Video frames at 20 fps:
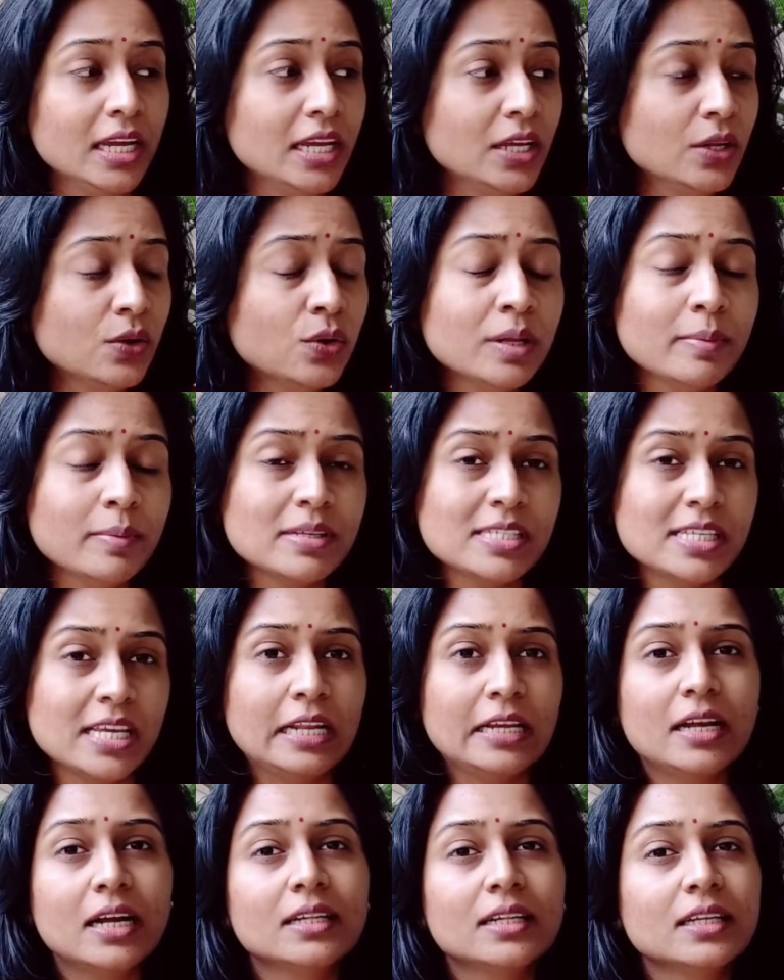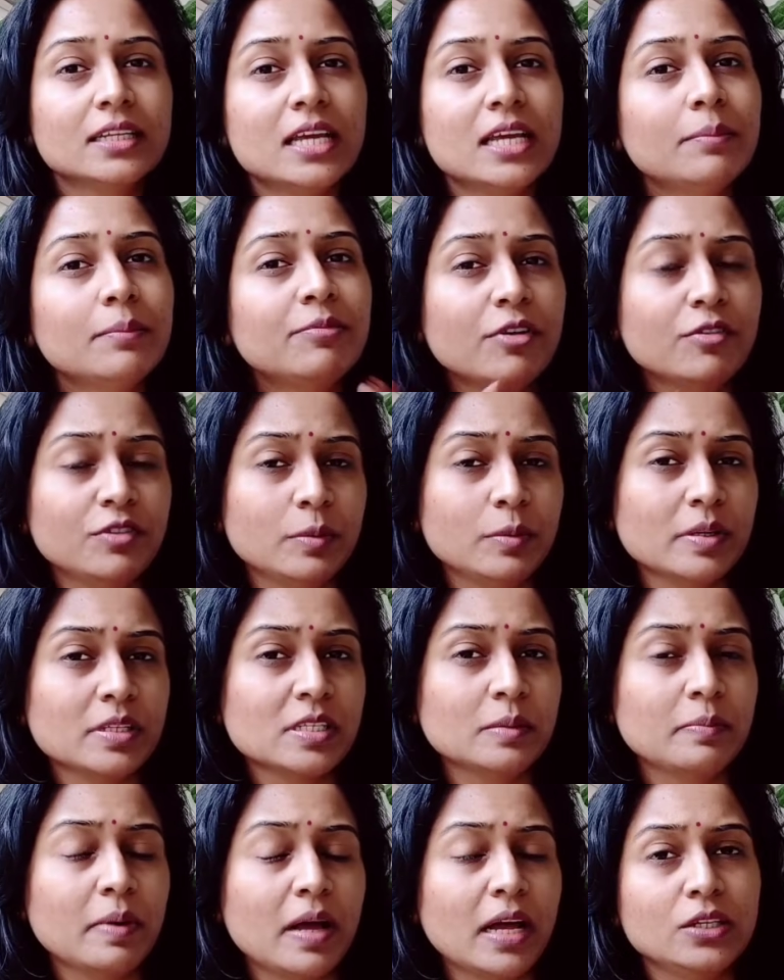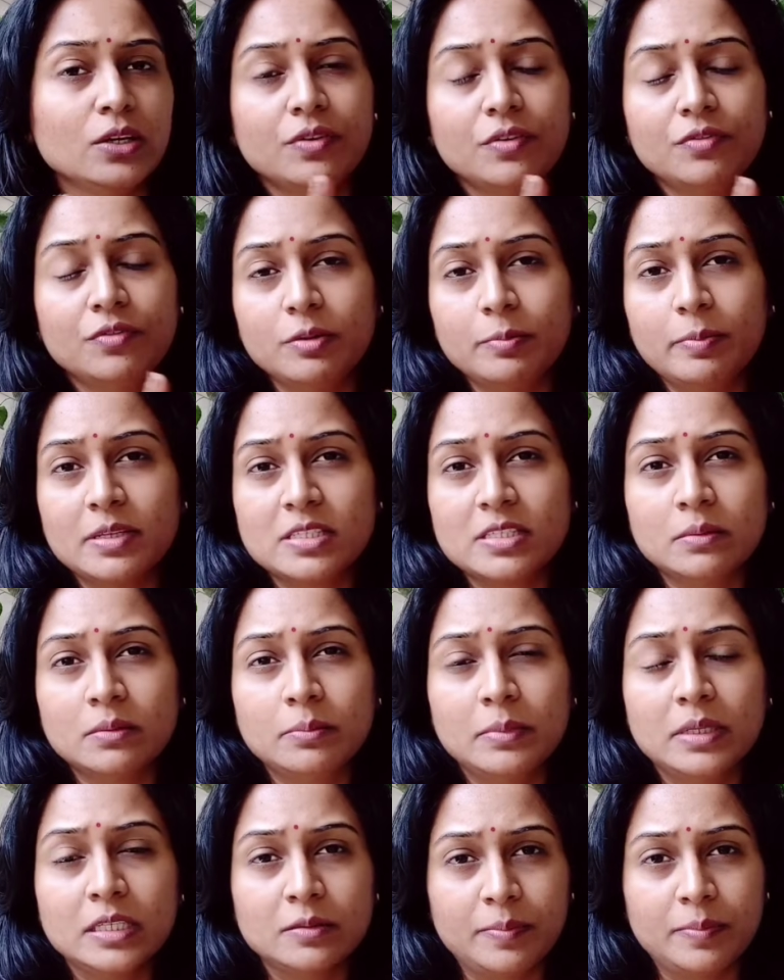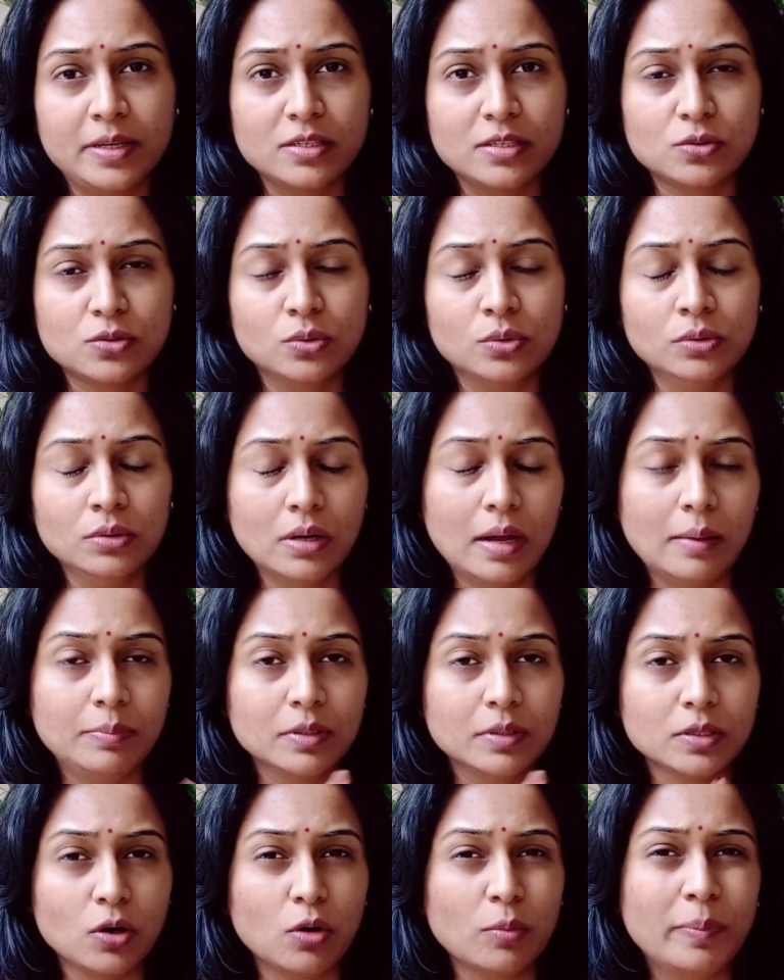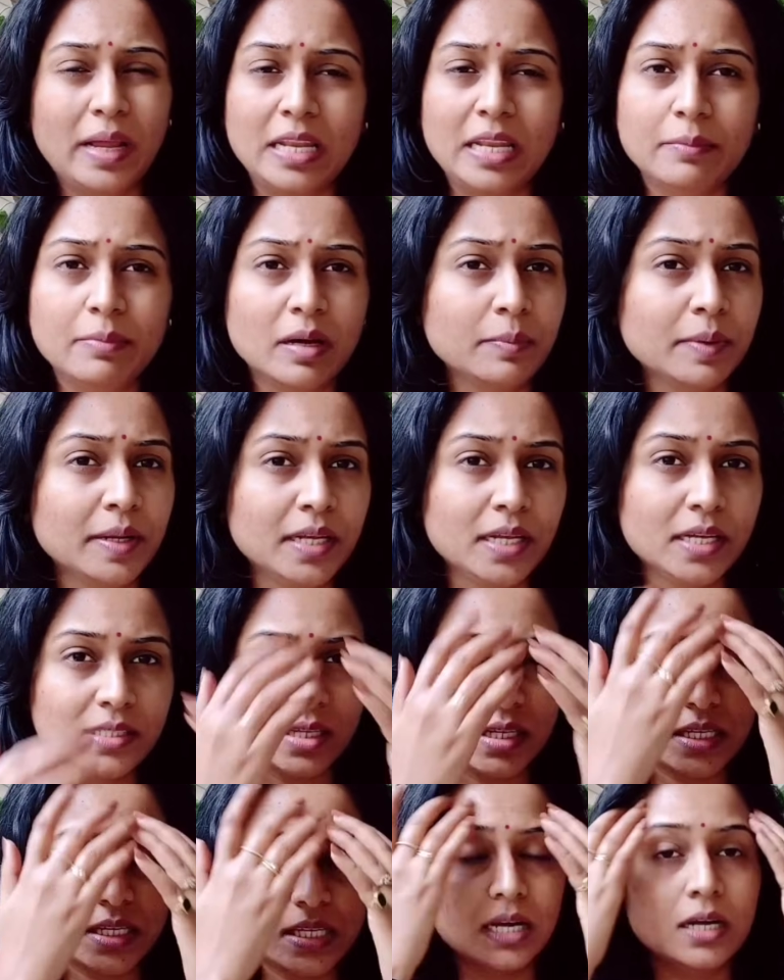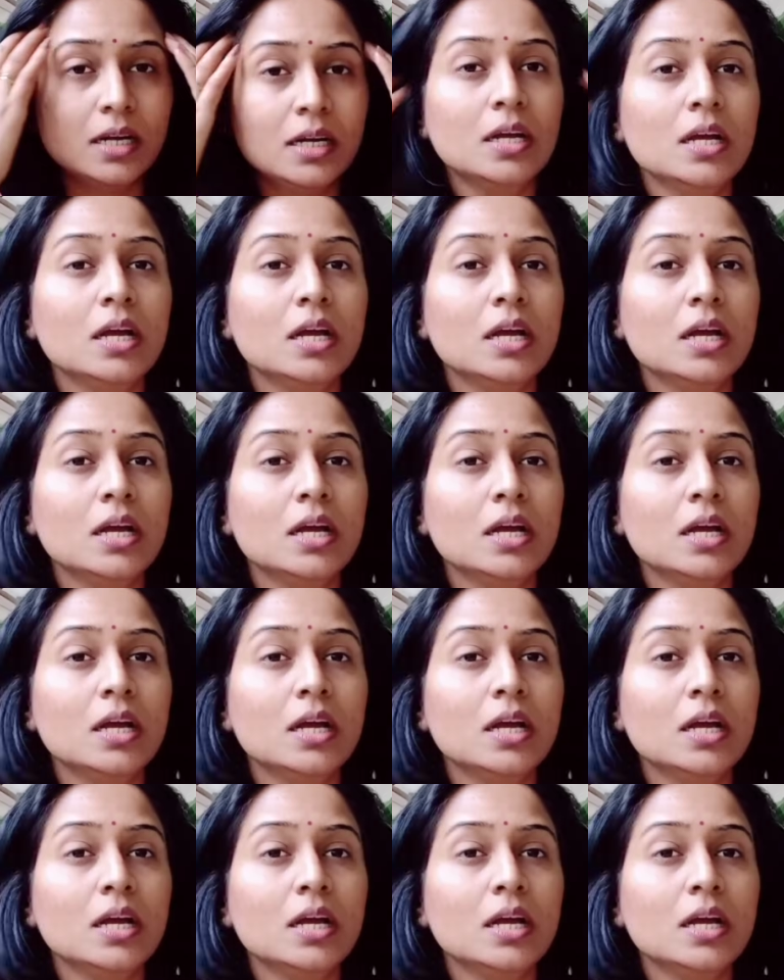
इन्होंने बस ये लिखा था कि आप 50% पानी और 50% मिल्क में इसको आप लगाओ पहली बार मैंने ऐसे किया